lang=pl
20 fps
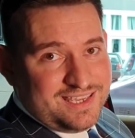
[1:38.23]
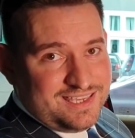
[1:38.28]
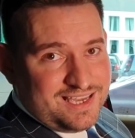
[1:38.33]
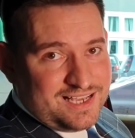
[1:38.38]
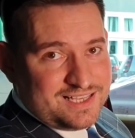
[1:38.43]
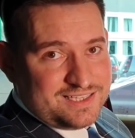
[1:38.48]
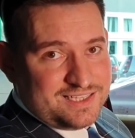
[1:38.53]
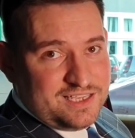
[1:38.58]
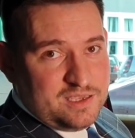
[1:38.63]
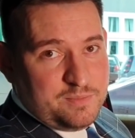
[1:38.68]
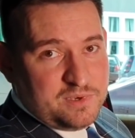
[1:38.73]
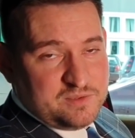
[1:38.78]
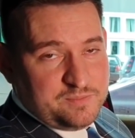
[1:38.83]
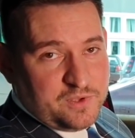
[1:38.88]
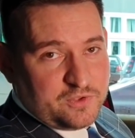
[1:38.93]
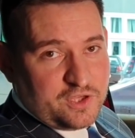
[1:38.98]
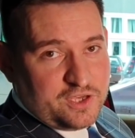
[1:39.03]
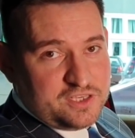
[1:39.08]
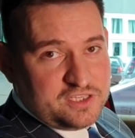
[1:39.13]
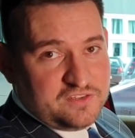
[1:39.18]
jazdy i
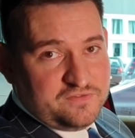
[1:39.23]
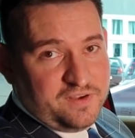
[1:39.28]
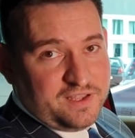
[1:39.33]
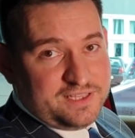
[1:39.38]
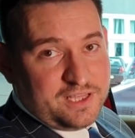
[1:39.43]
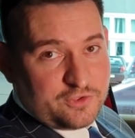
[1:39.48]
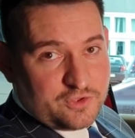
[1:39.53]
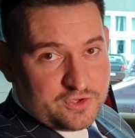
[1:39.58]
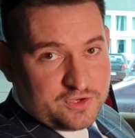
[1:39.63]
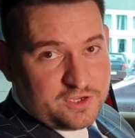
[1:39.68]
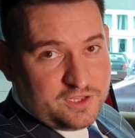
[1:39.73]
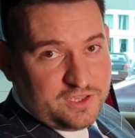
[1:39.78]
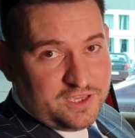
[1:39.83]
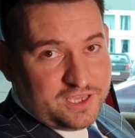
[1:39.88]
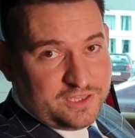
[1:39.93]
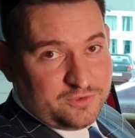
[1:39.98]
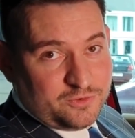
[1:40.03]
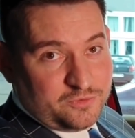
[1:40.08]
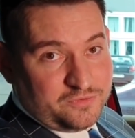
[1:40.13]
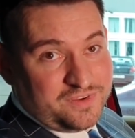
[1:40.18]
bezpieczeństwa naszych
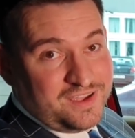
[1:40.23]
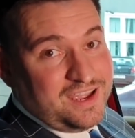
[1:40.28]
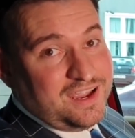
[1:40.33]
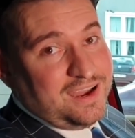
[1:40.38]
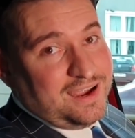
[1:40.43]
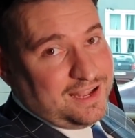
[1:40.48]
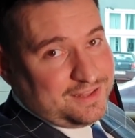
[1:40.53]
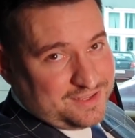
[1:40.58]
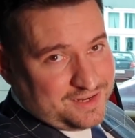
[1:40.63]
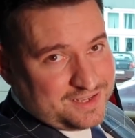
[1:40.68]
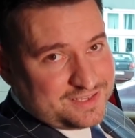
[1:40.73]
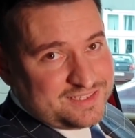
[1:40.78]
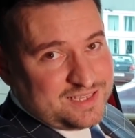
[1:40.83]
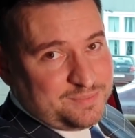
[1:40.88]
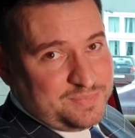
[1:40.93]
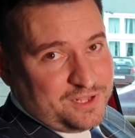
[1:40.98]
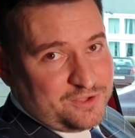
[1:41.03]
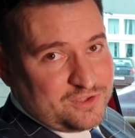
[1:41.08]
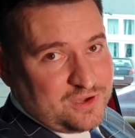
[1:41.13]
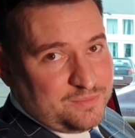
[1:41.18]
klientów. A teraz
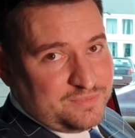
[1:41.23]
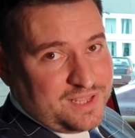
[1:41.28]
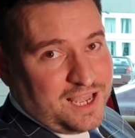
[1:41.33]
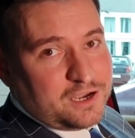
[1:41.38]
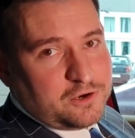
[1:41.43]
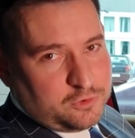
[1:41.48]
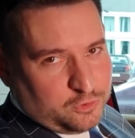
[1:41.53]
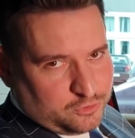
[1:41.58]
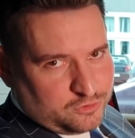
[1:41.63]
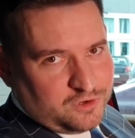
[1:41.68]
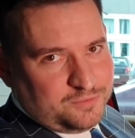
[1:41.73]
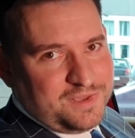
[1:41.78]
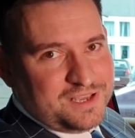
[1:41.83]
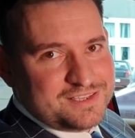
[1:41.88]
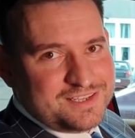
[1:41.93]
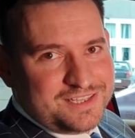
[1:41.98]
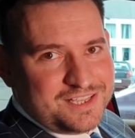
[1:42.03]
zapraszam na krótką jazdę